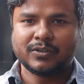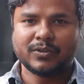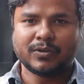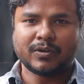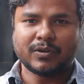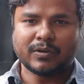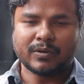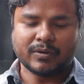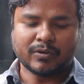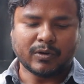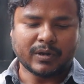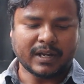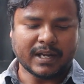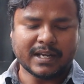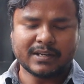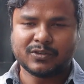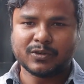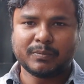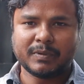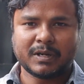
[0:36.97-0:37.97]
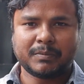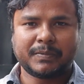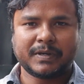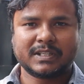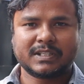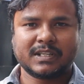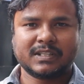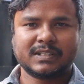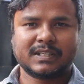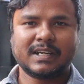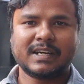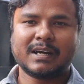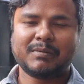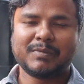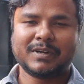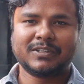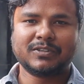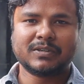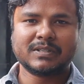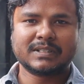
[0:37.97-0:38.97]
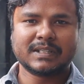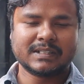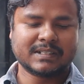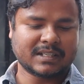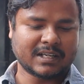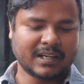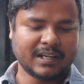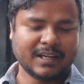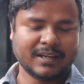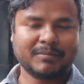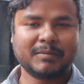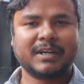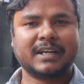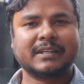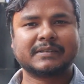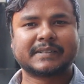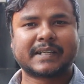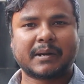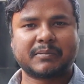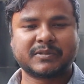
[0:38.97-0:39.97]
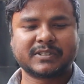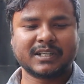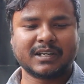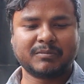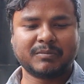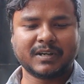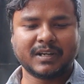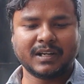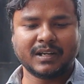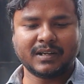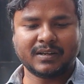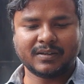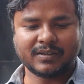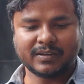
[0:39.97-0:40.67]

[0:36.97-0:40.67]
जो ऑनलाइन जो मैंने परचेज़ किया अमेजोन से इसका लिंक मैं डिस्क्रिप्शन में